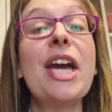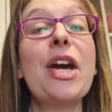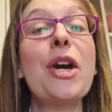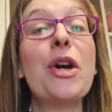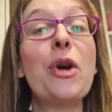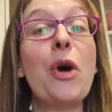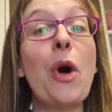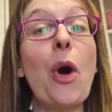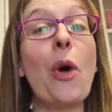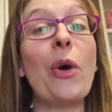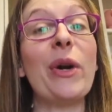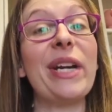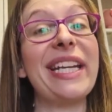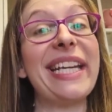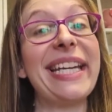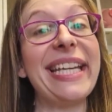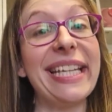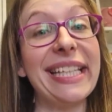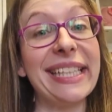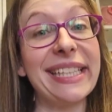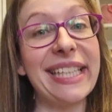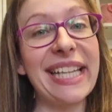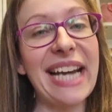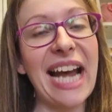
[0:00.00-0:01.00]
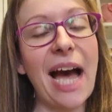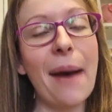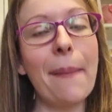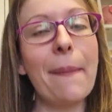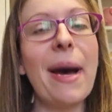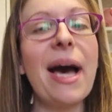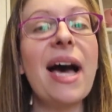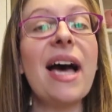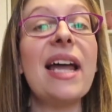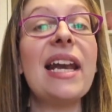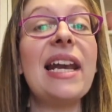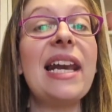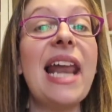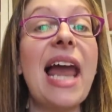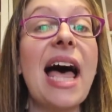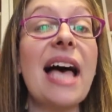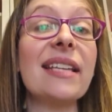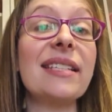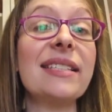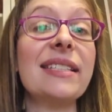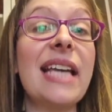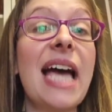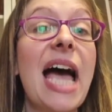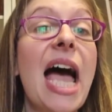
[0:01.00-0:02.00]
con il dramma
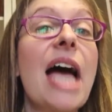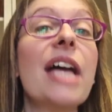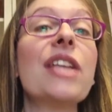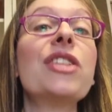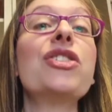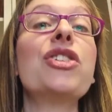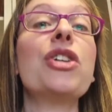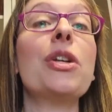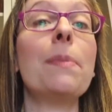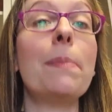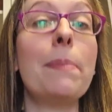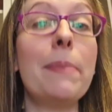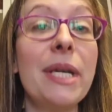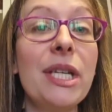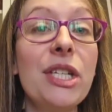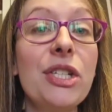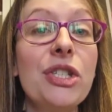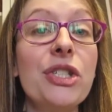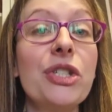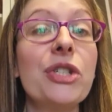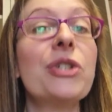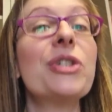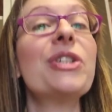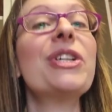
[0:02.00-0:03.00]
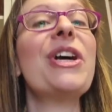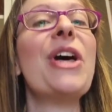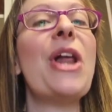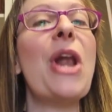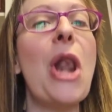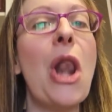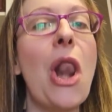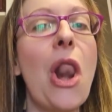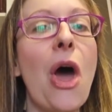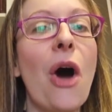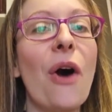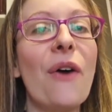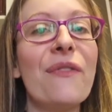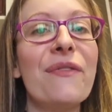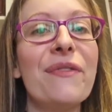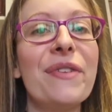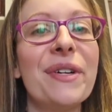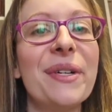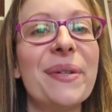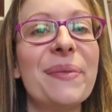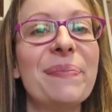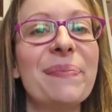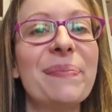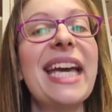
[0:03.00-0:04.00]
Last Angel Mission
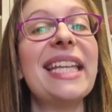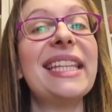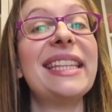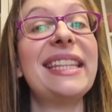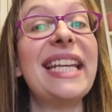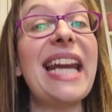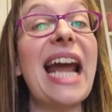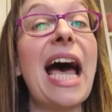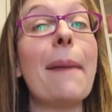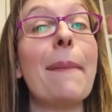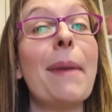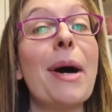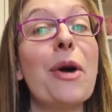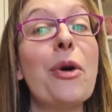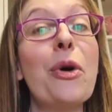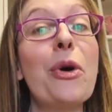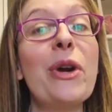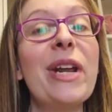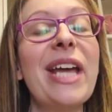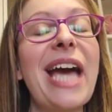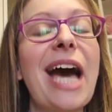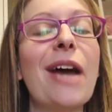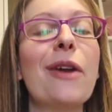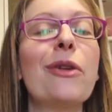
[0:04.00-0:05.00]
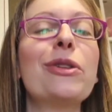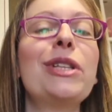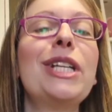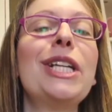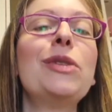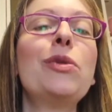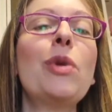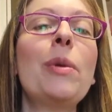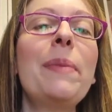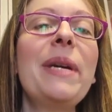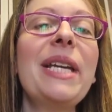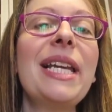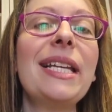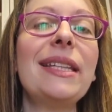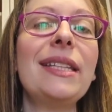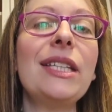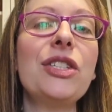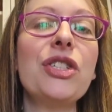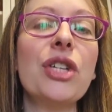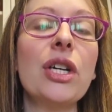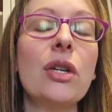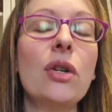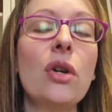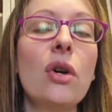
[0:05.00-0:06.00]
Love Drama coreano del
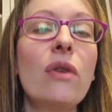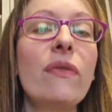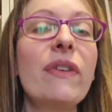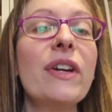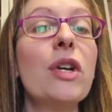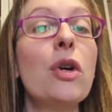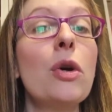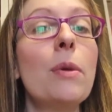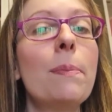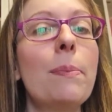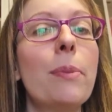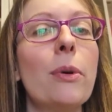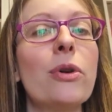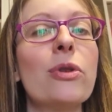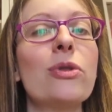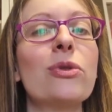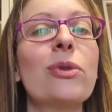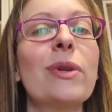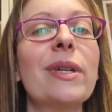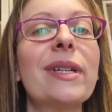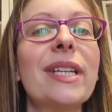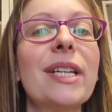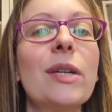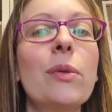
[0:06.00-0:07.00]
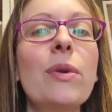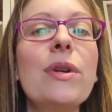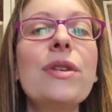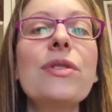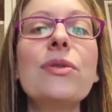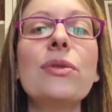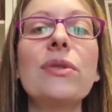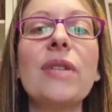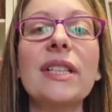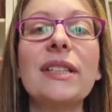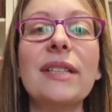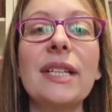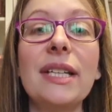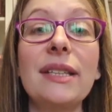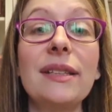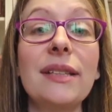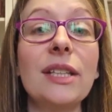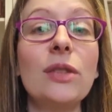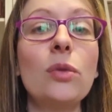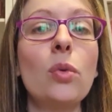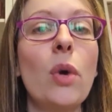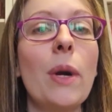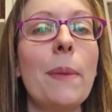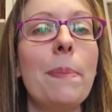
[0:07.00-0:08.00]
2019 composto anche questo da
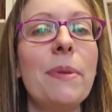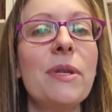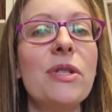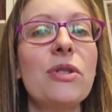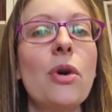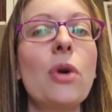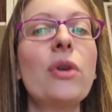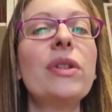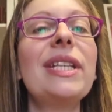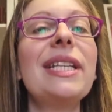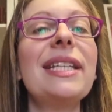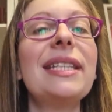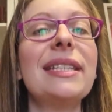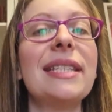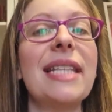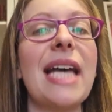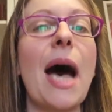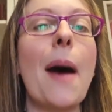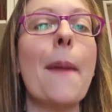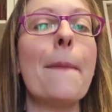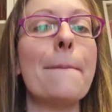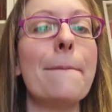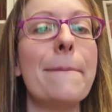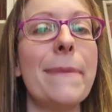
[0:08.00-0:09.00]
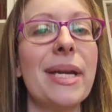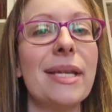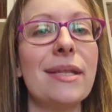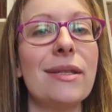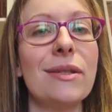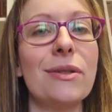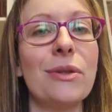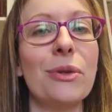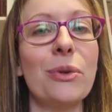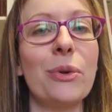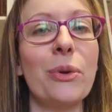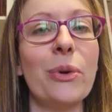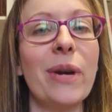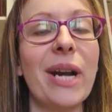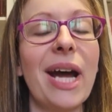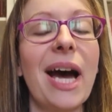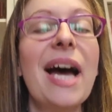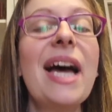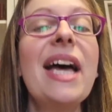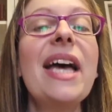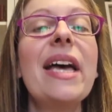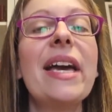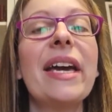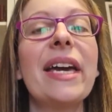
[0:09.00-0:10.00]
32 episodi da mezz'ora,
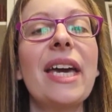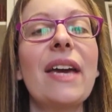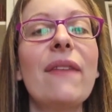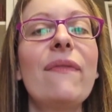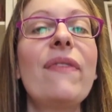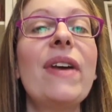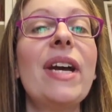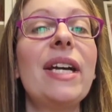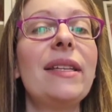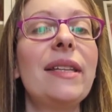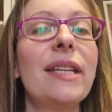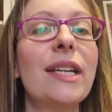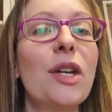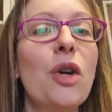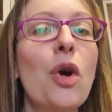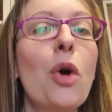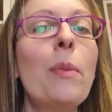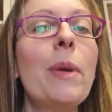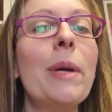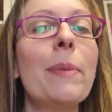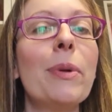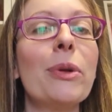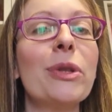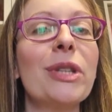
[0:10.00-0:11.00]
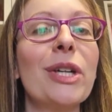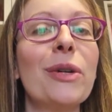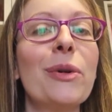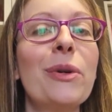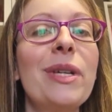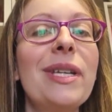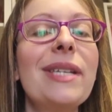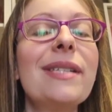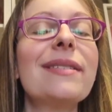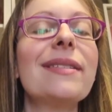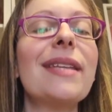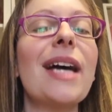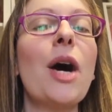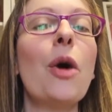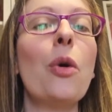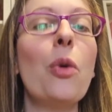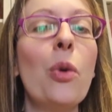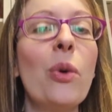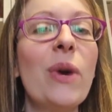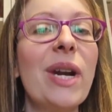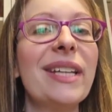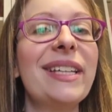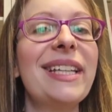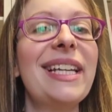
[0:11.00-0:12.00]
che vede come protagonista
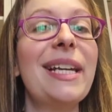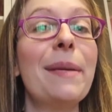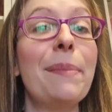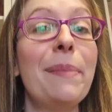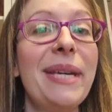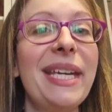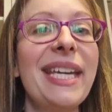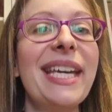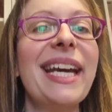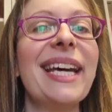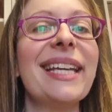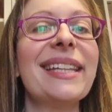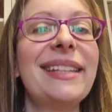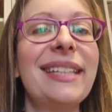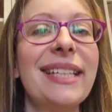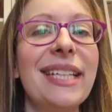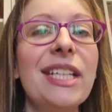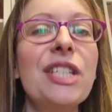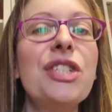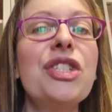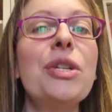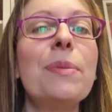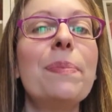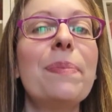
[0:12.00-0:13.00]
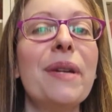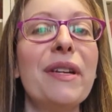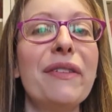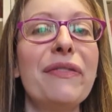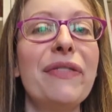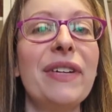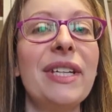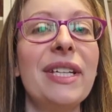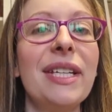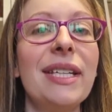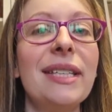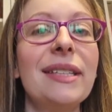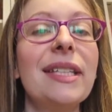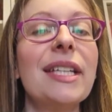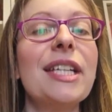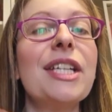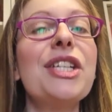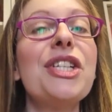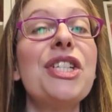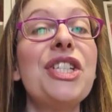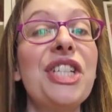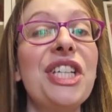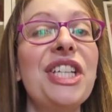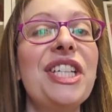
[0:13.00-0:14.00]
una delle mie attrici preferite,
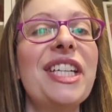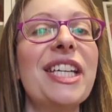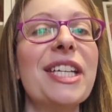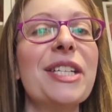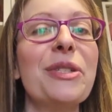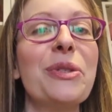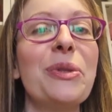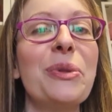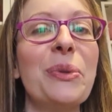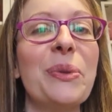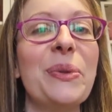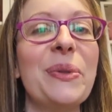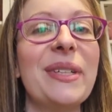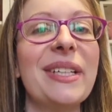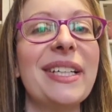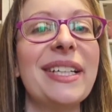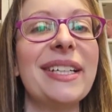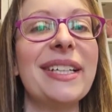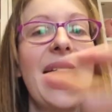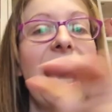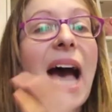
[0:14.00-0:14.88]
Shi Ye-sun.